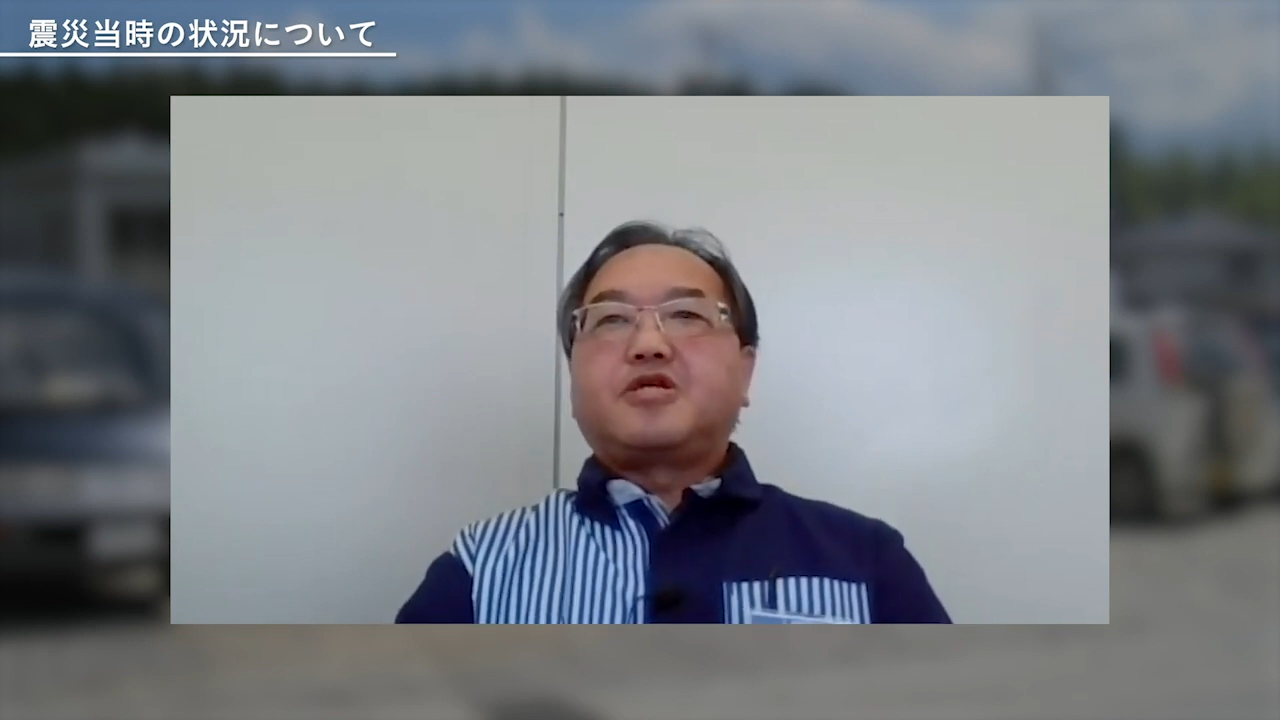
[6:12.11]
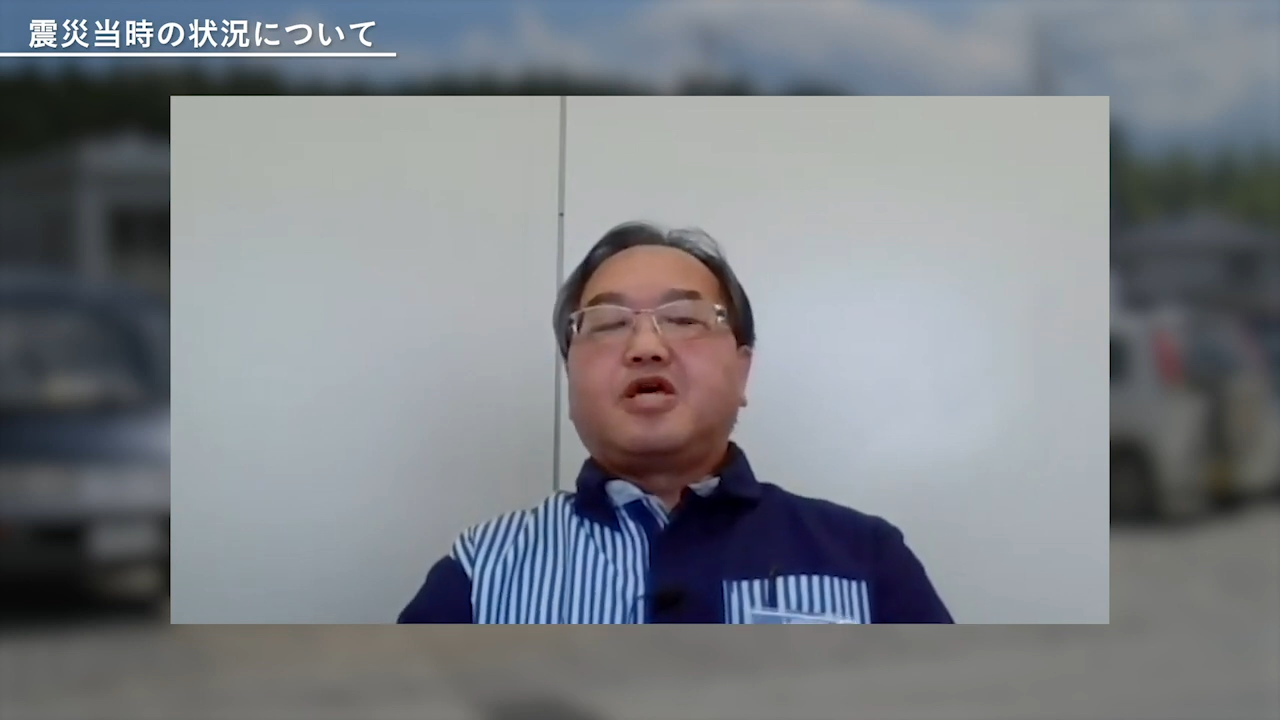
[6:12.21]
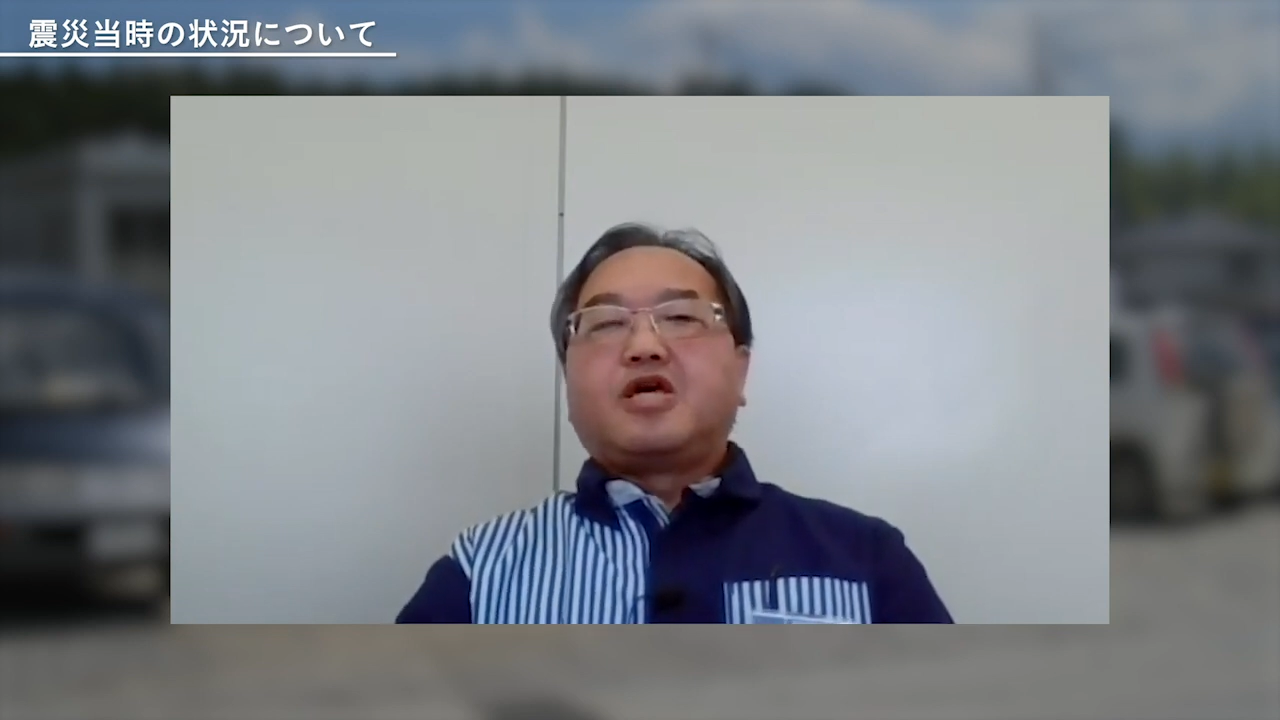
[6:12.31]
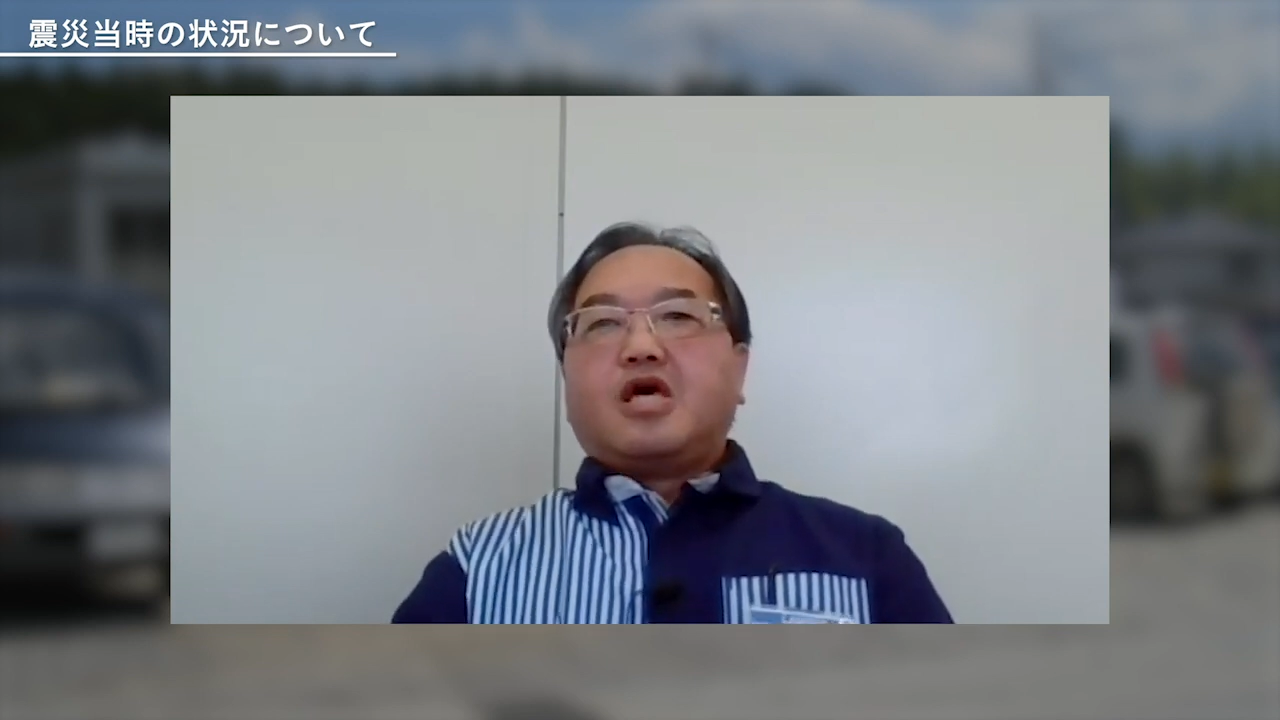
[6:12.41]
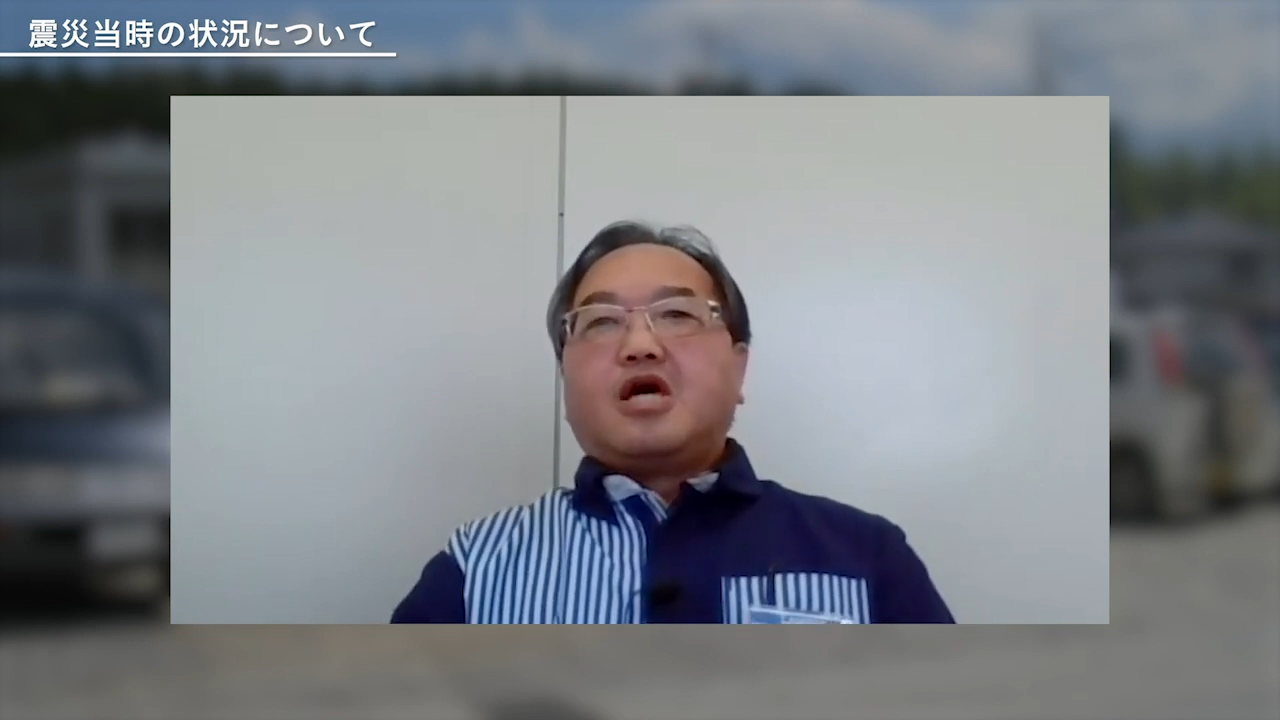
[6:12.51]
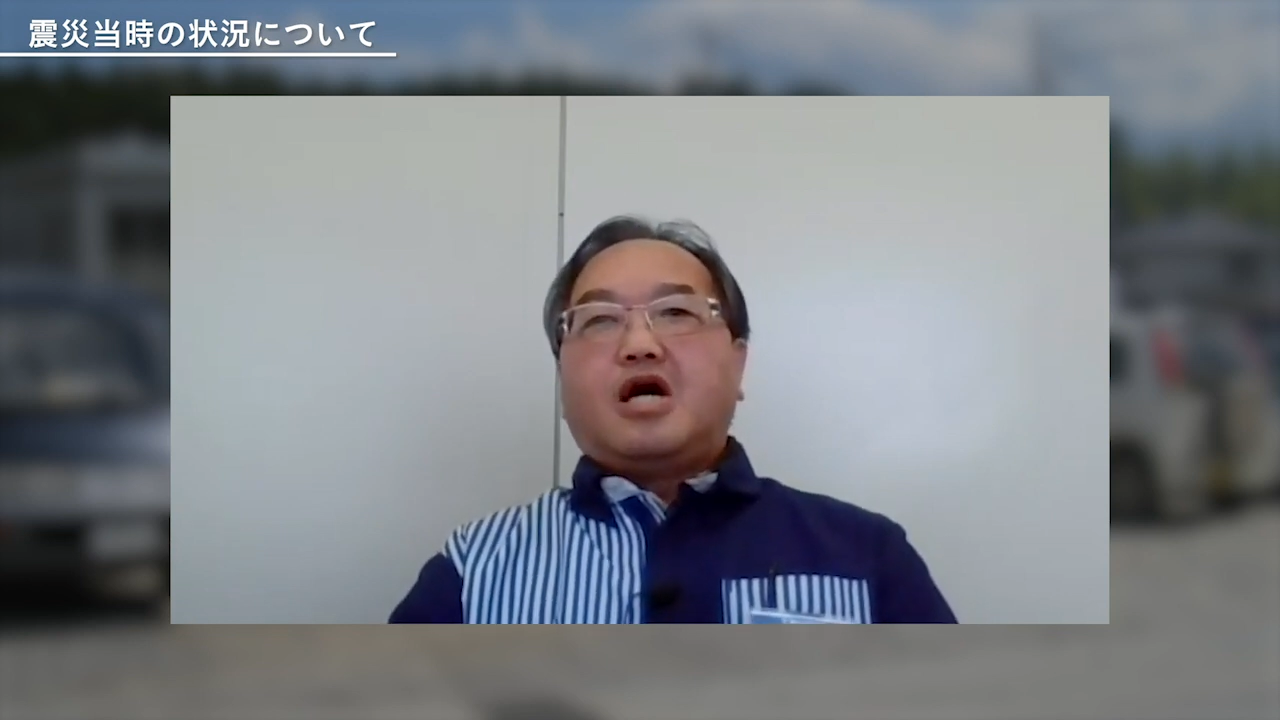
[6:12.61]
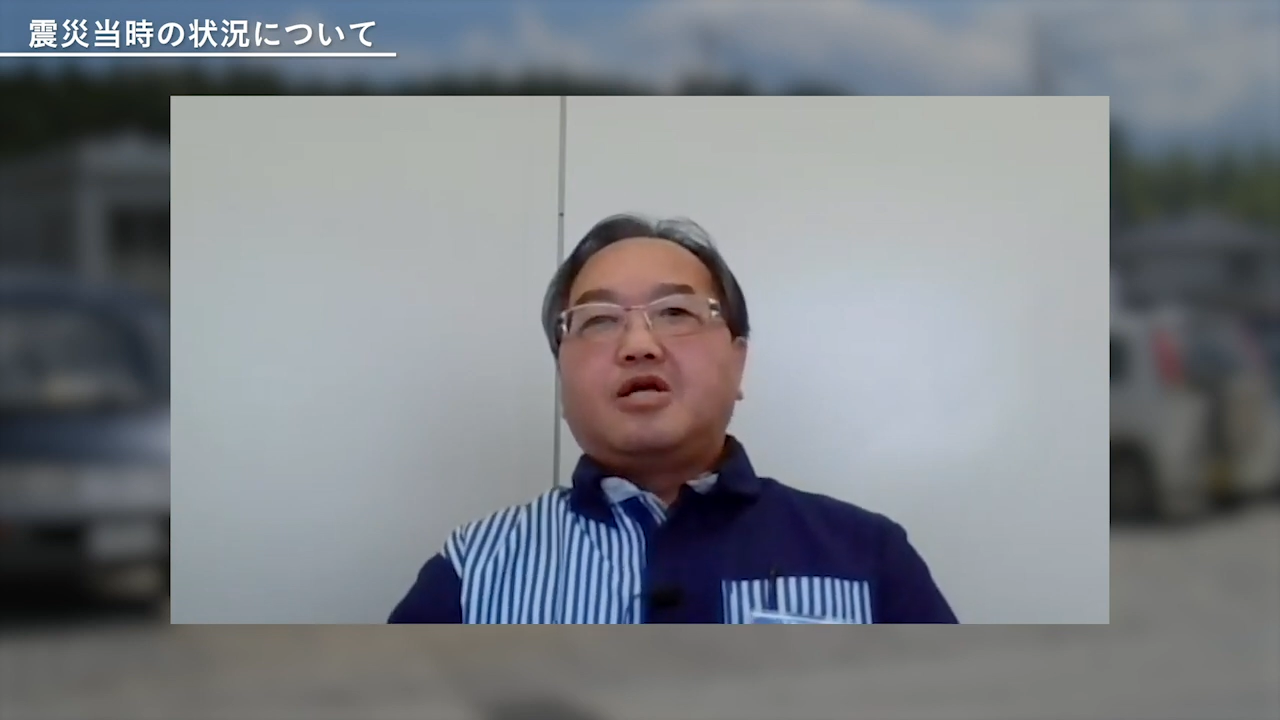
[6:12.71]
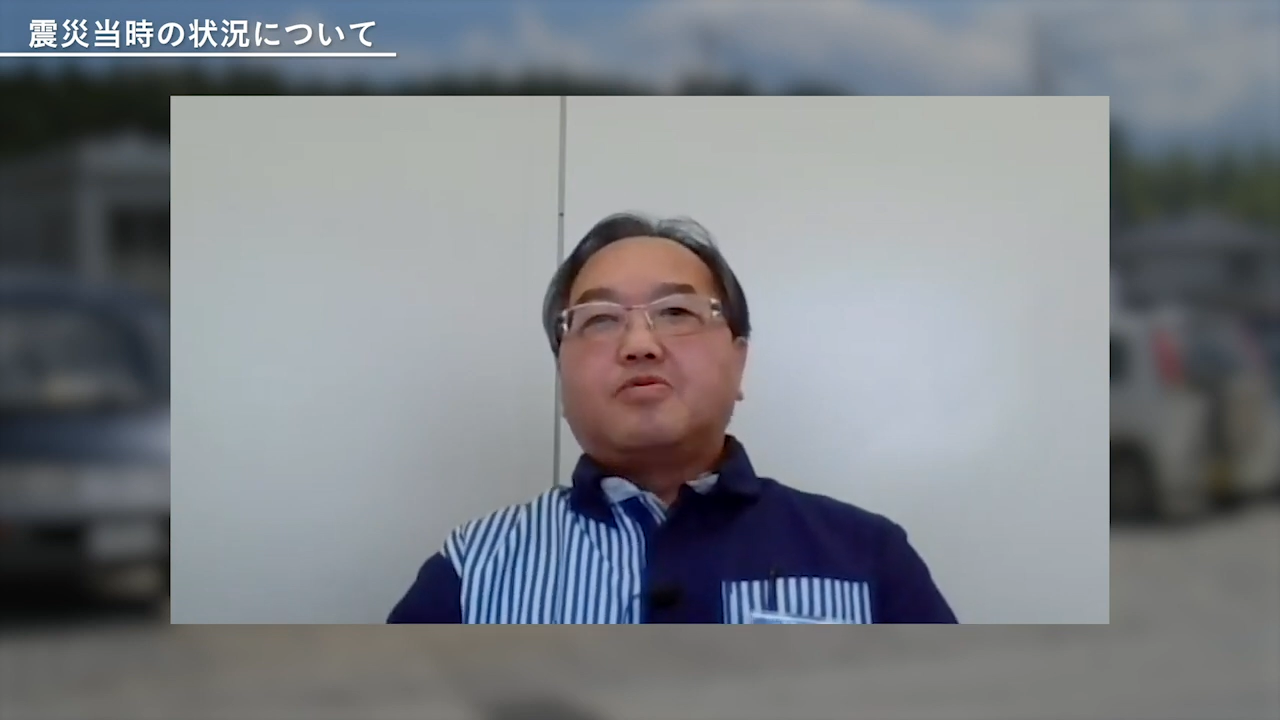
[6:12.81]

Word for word: であ